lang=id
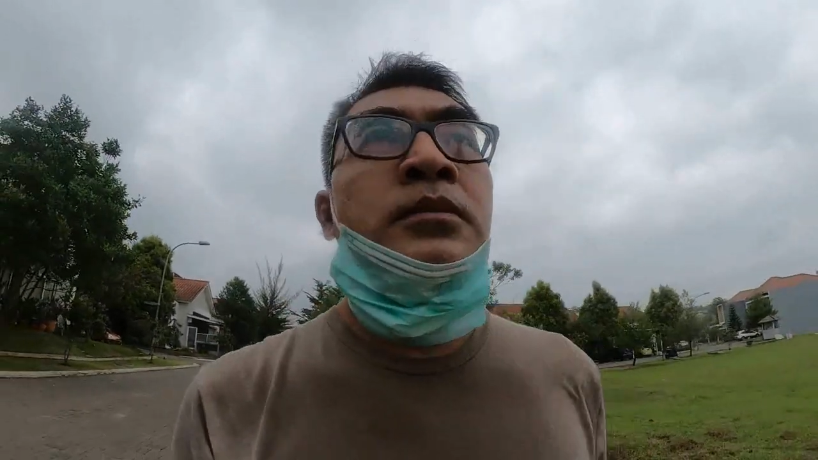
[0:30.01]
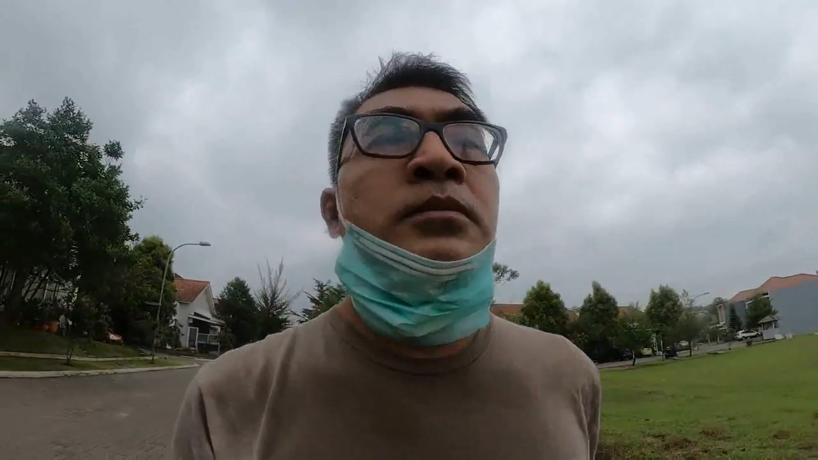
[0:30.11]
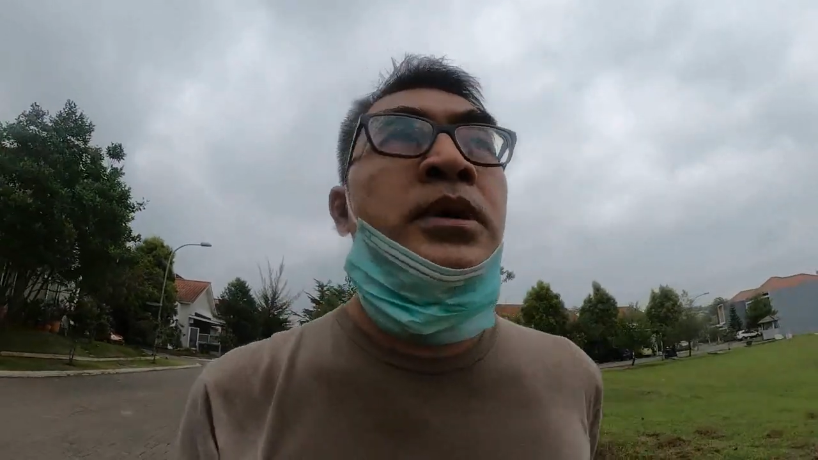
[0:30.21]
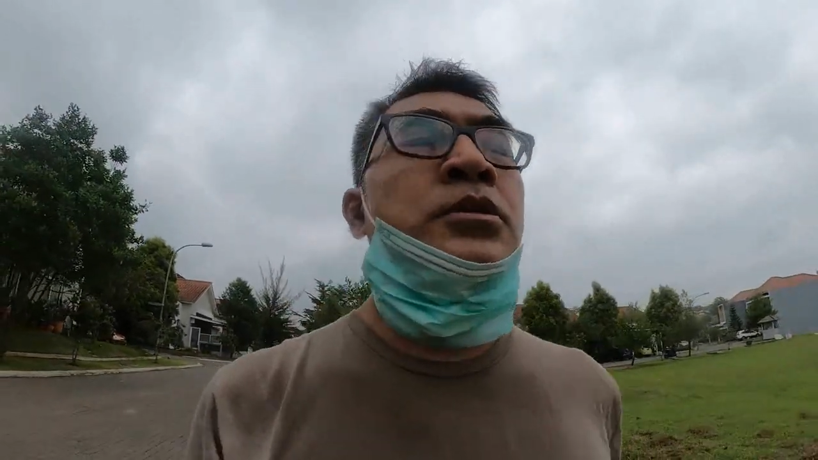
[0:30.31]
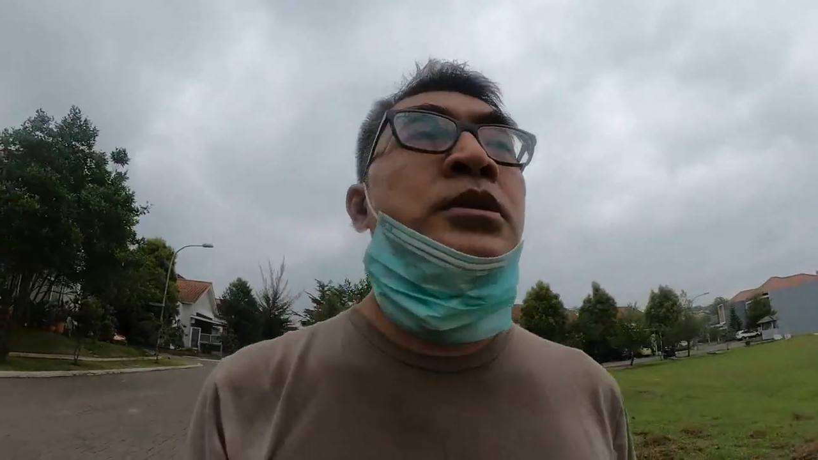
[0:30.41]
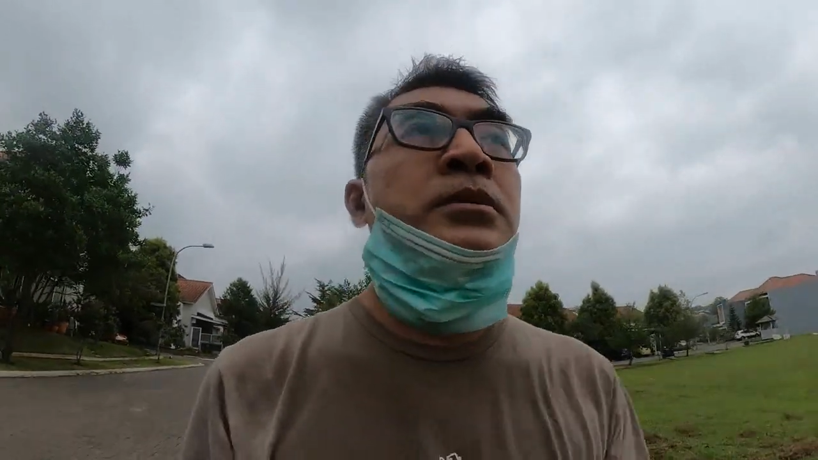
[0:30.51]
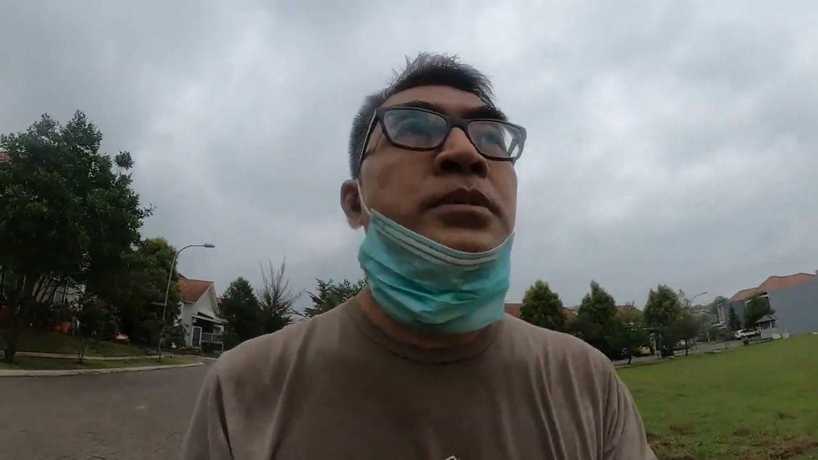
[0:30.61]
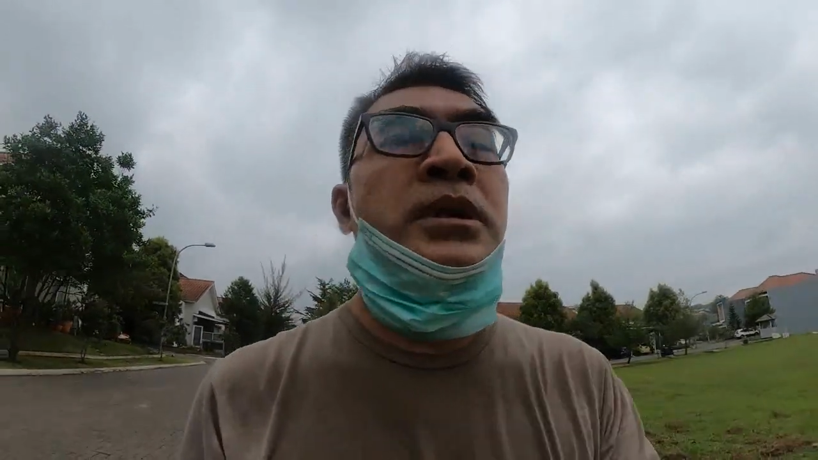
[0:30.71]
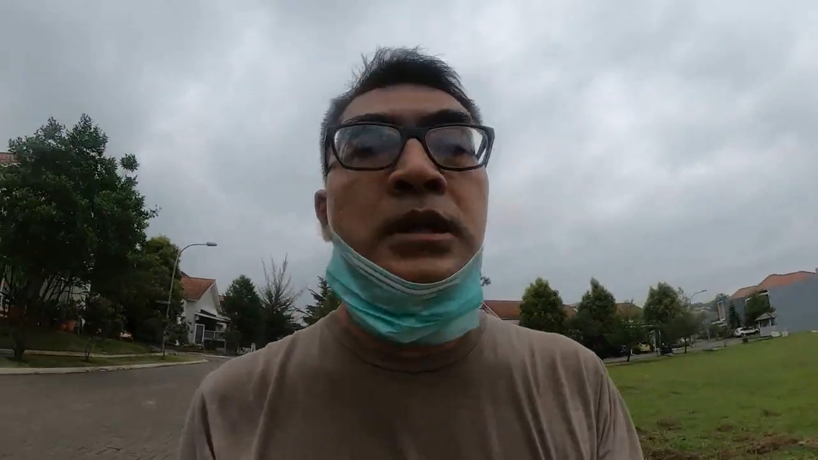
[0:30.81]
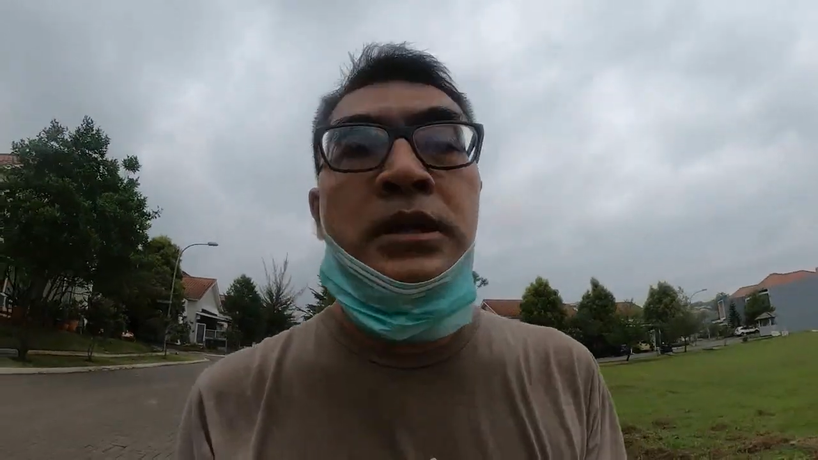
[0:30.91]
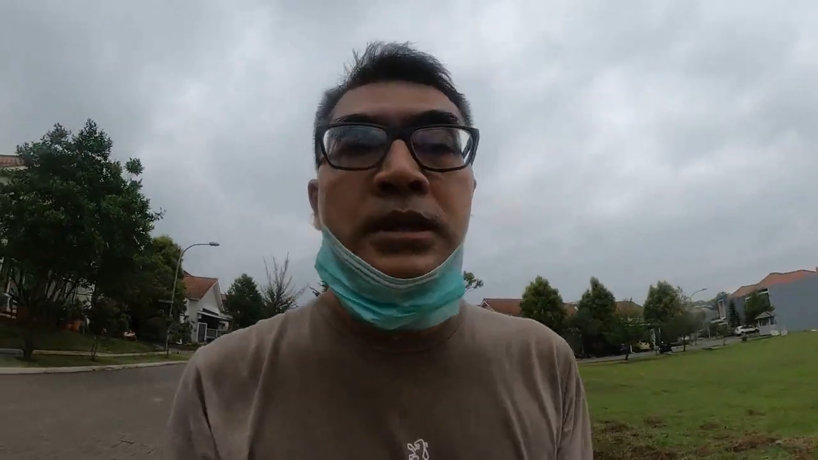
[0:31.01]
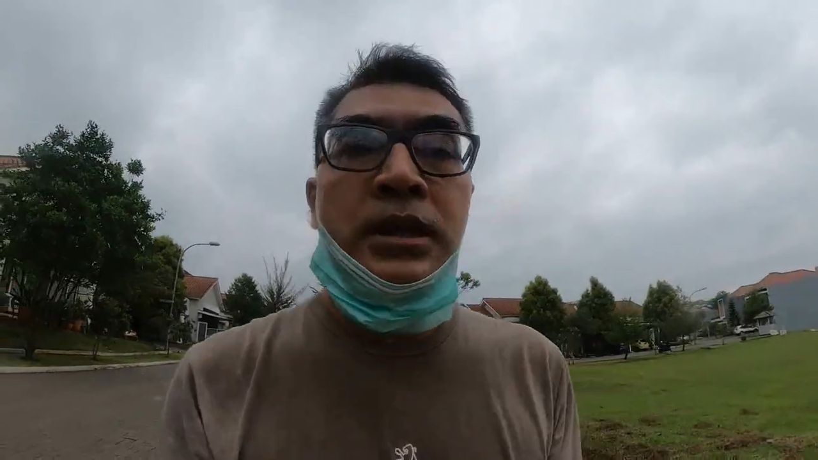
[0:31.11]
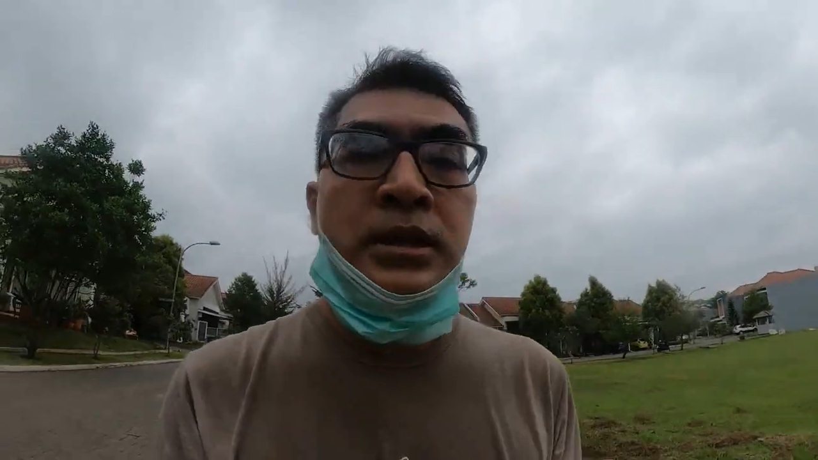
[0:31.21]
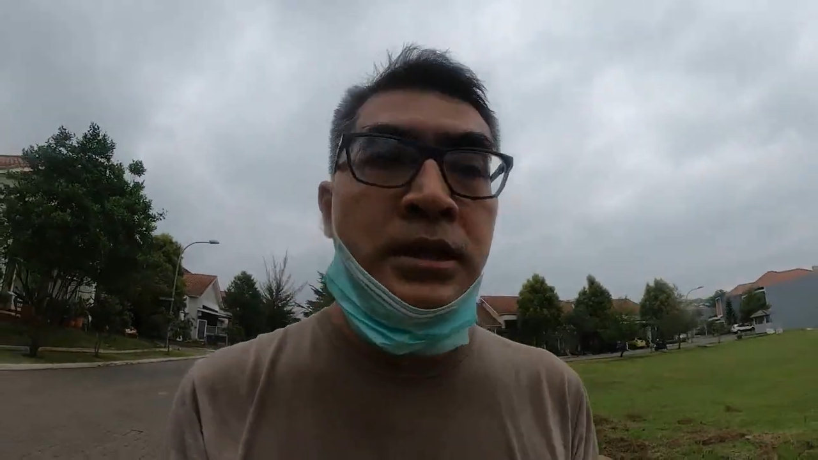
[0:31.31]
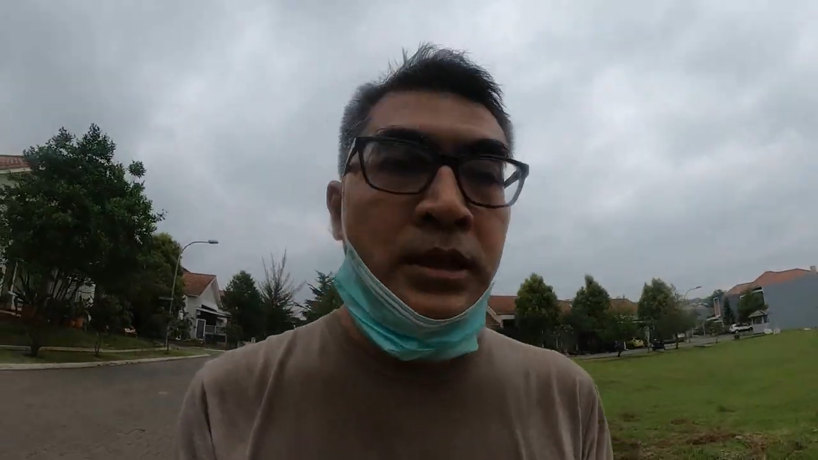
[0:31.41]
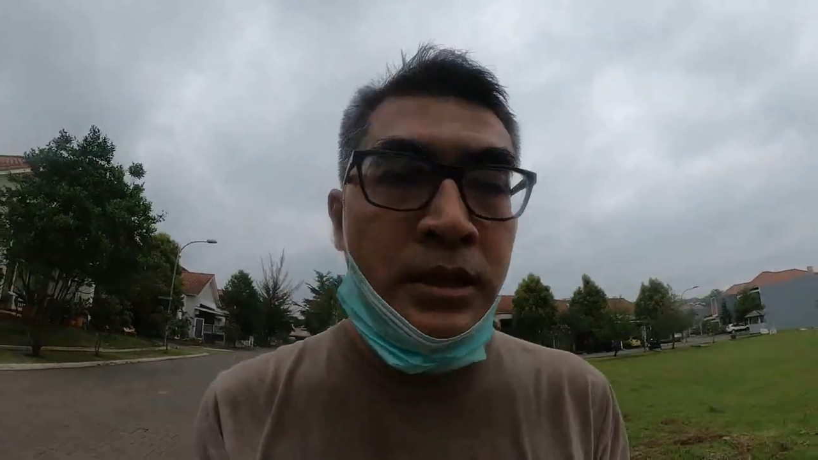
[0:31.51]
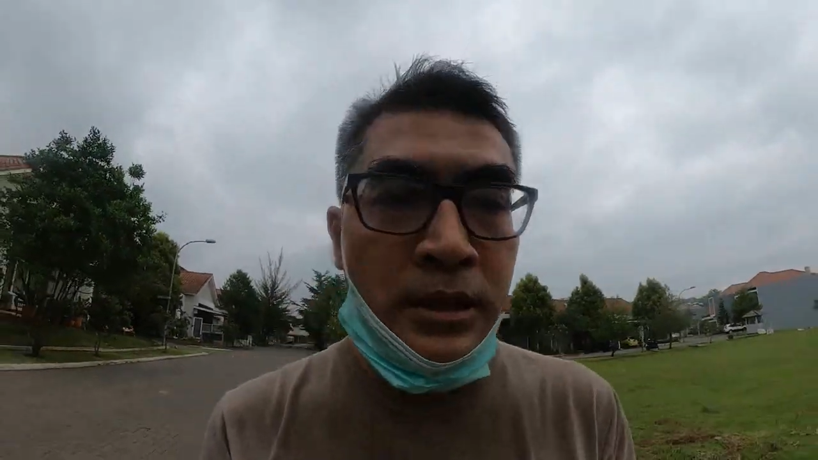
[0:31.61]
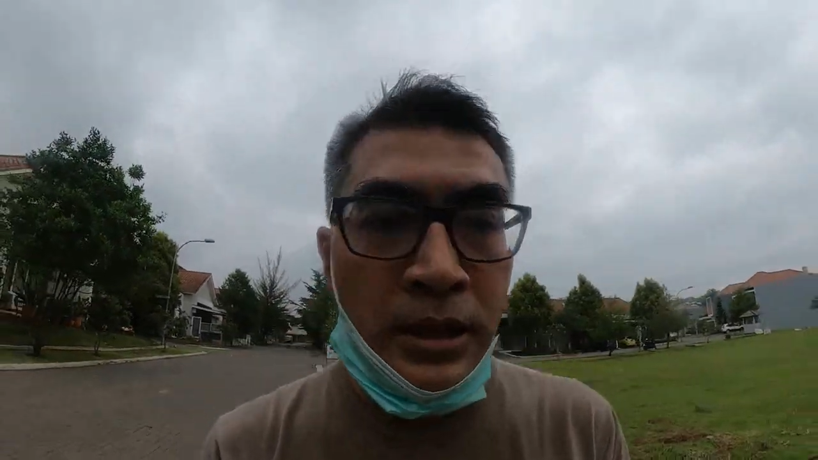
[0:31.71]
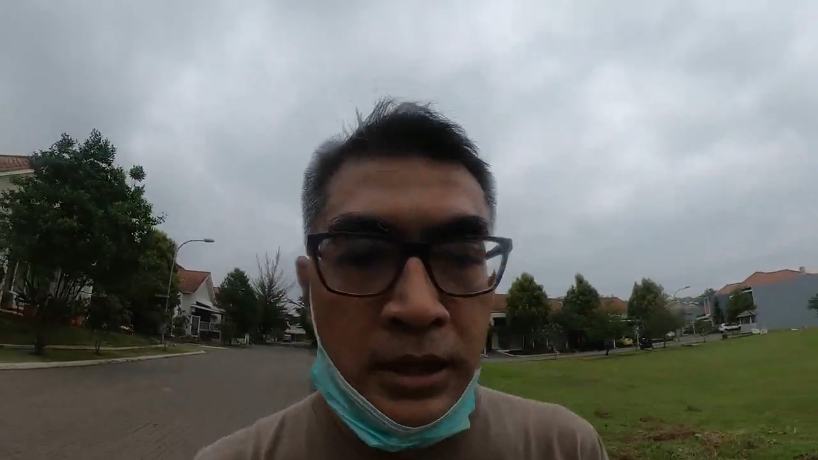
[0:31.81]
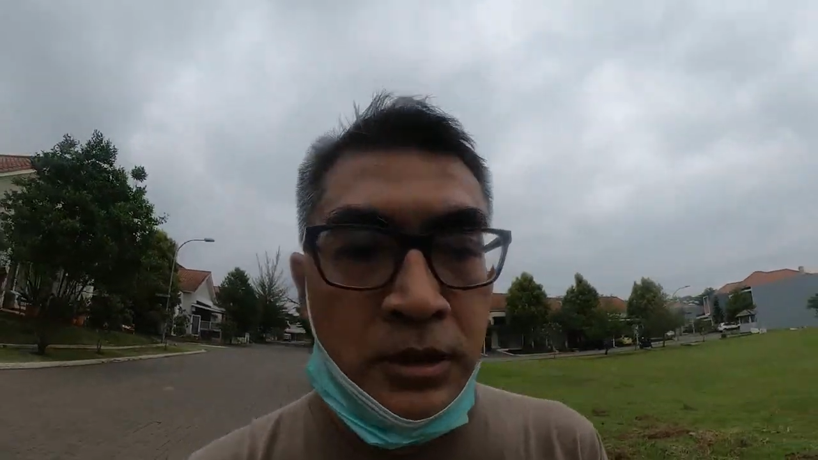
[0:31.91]
metode penelitian ini
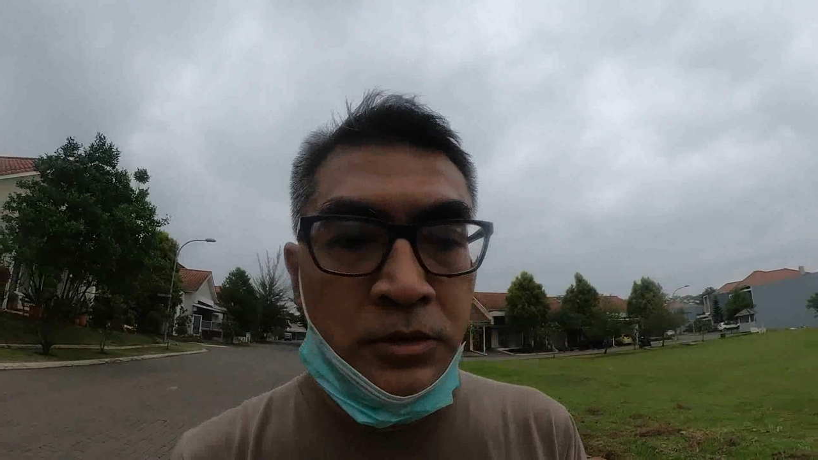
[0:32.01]
adalah